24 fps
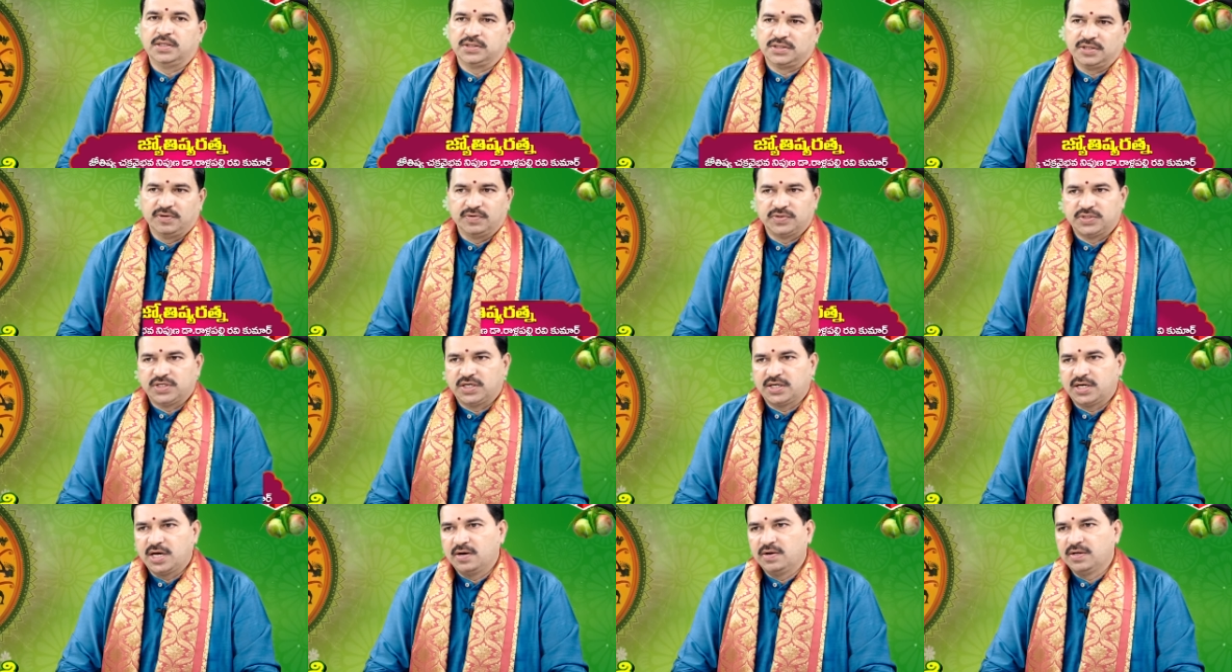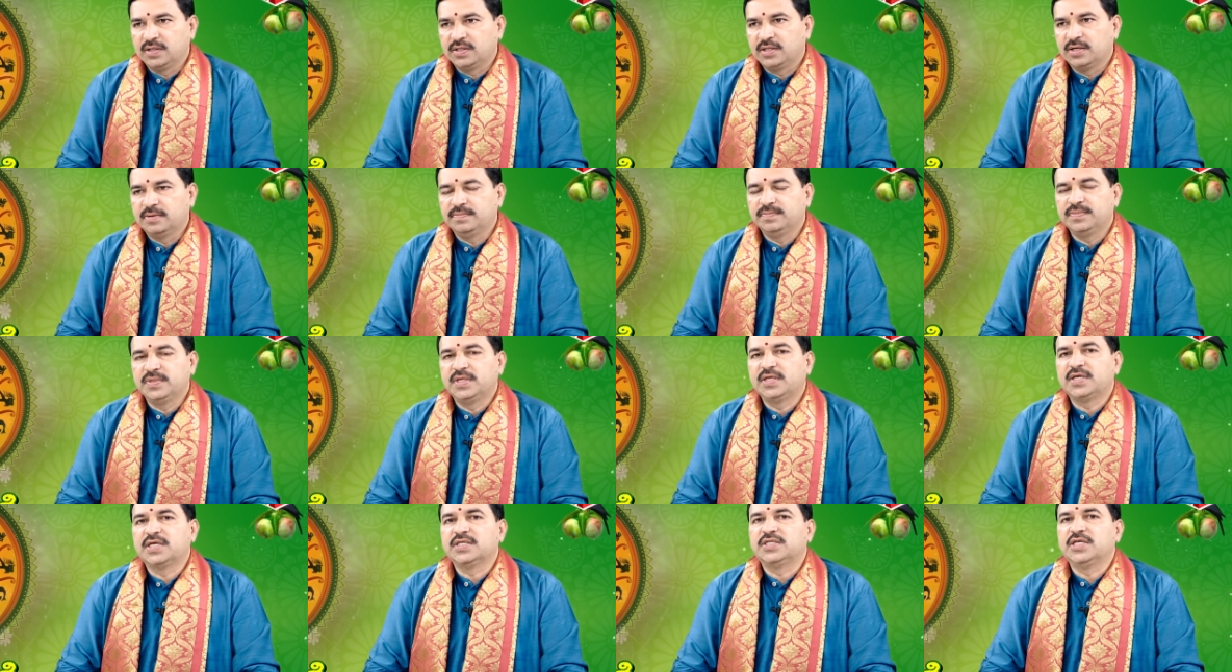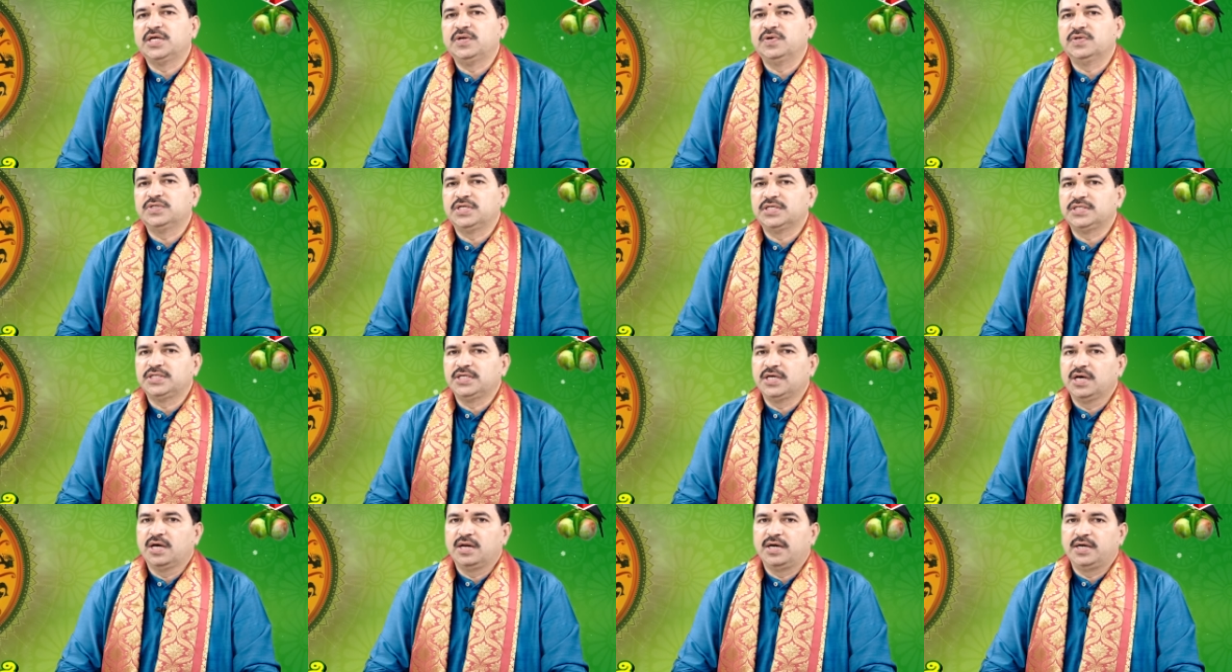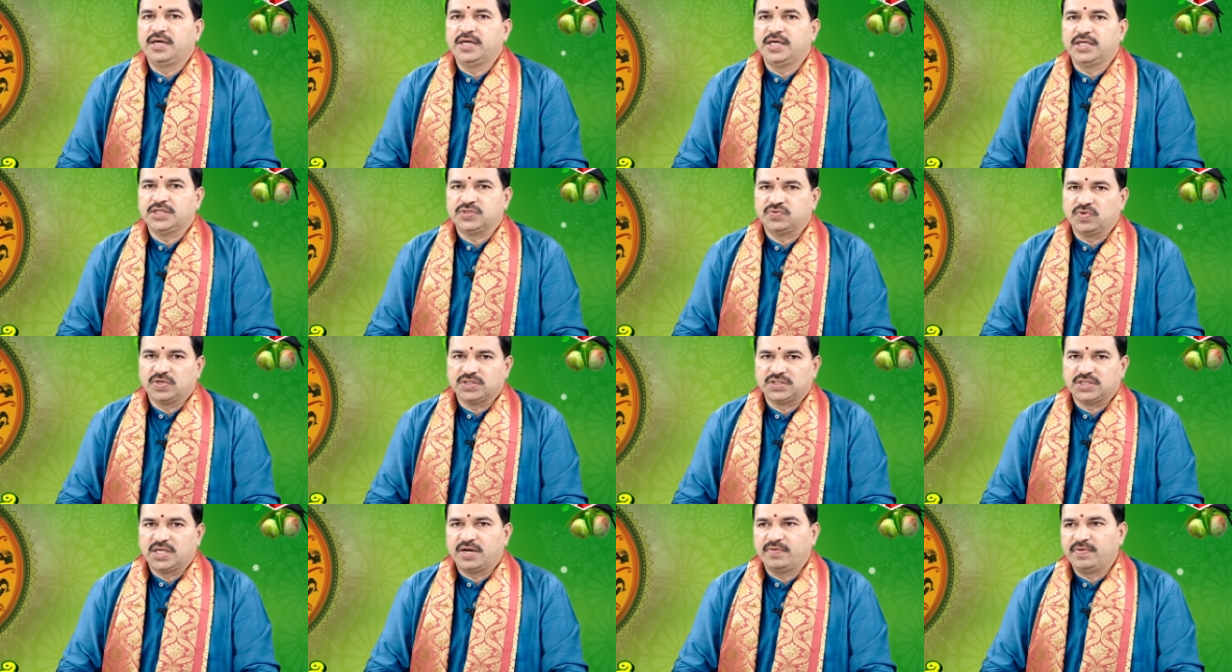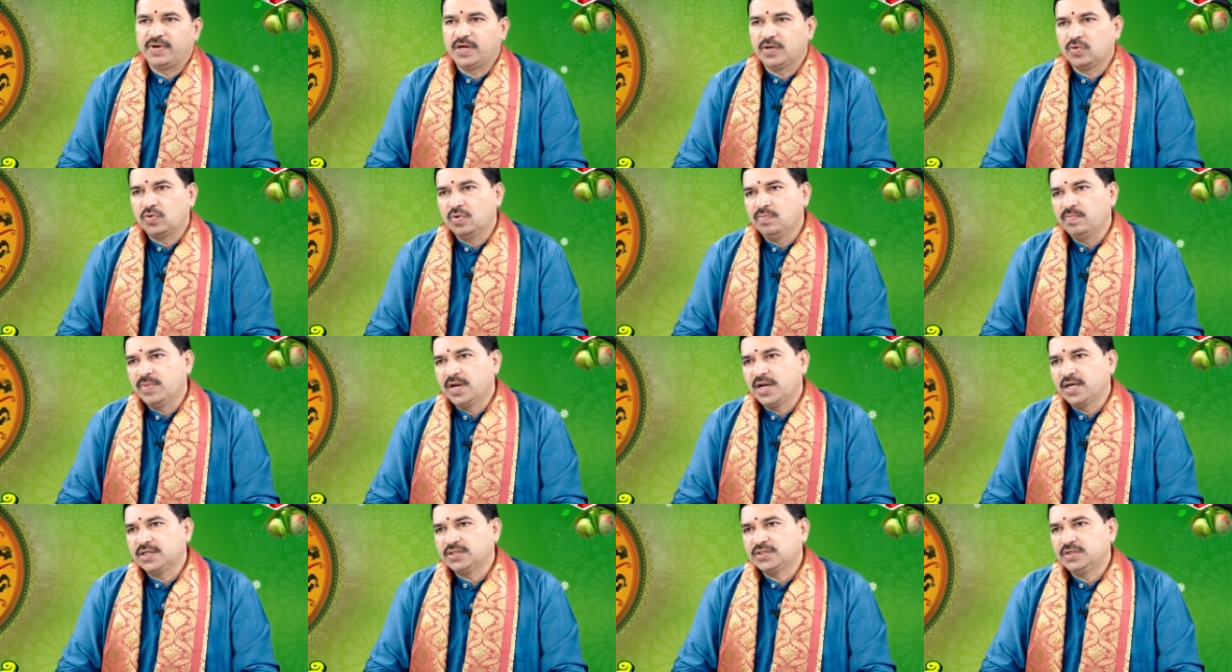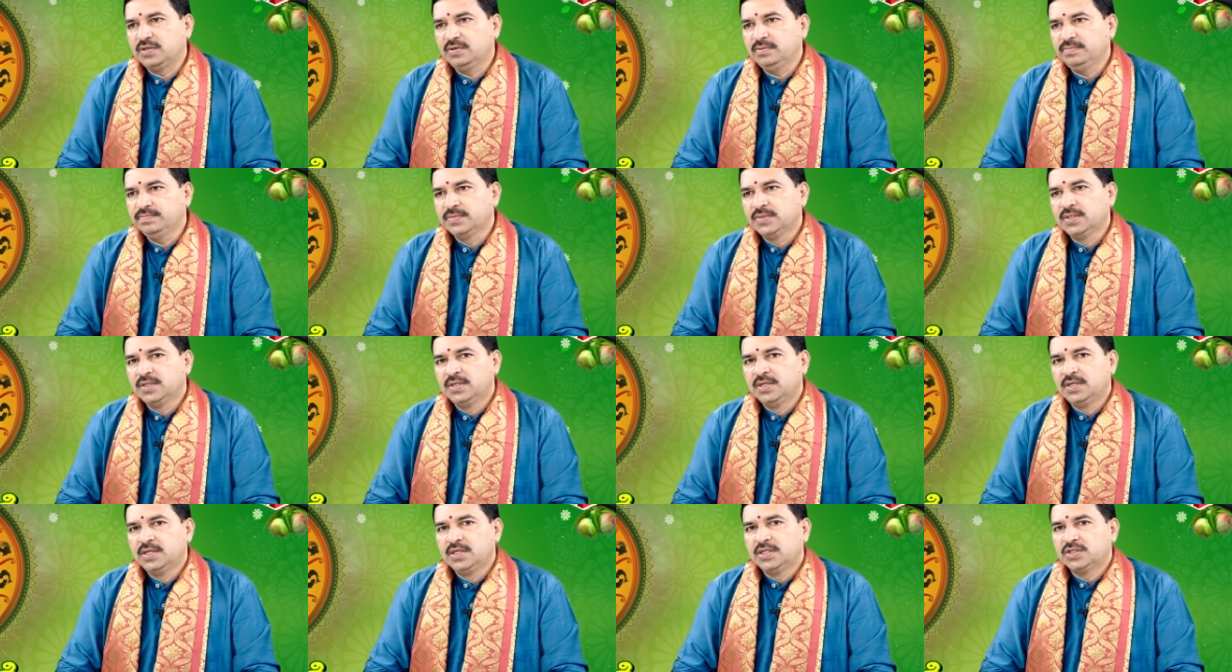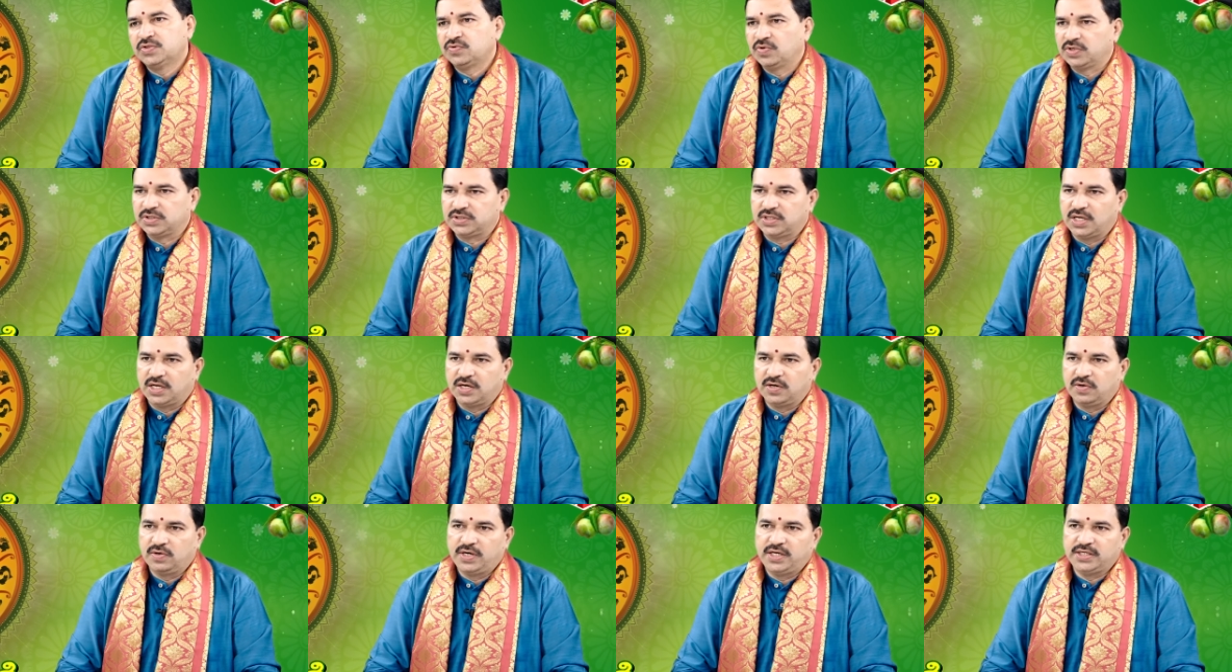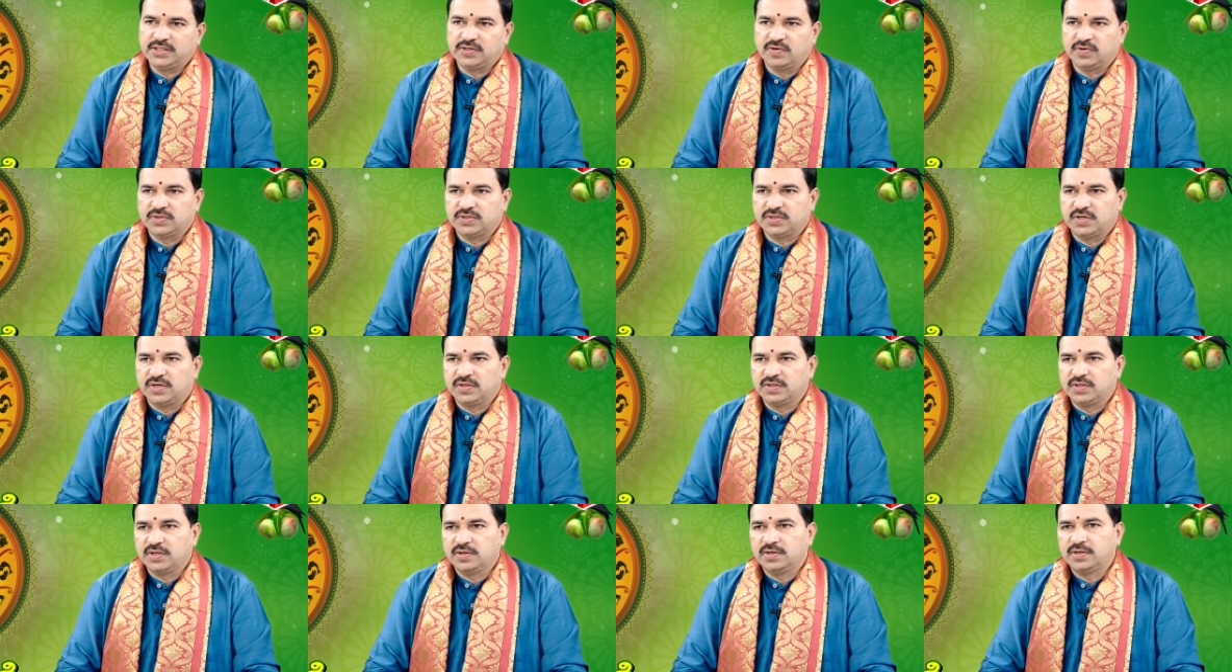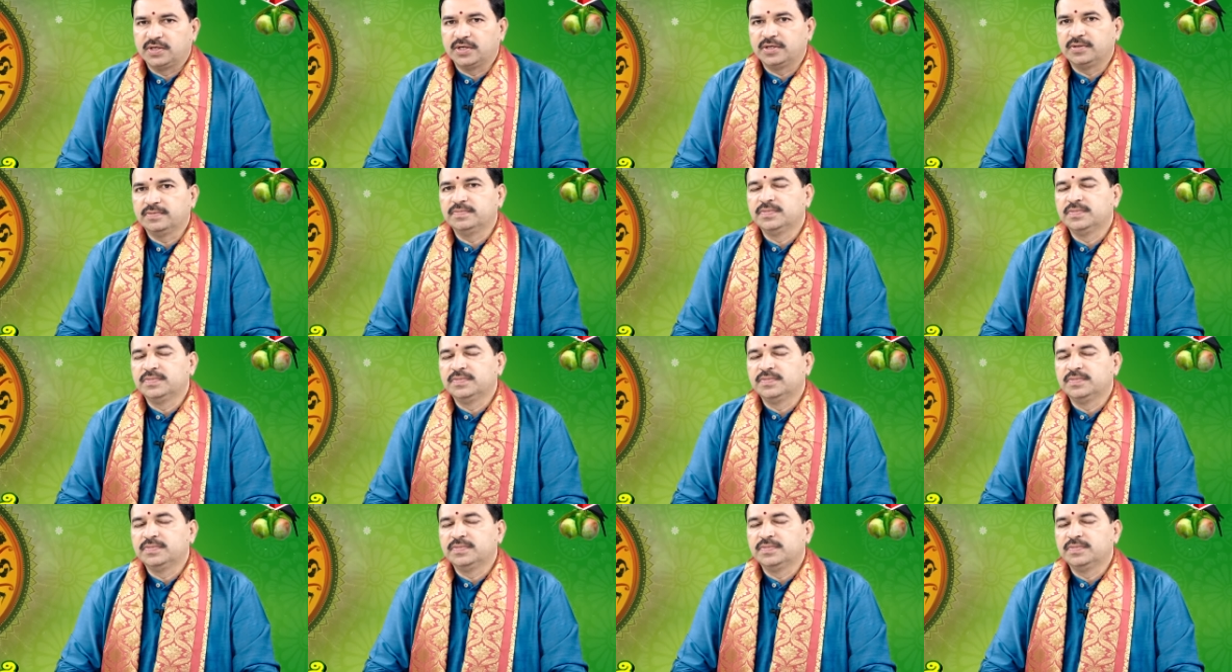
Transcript: సంవత్సర కాలం అంతా ఇంకా శని వచ్చేసి ఆల్రెడీ స్వస్థానమైన కుంభరాశిలో స్వస్థానంలోనే ఈ సంవత్సరం అంతా ఉంటాడు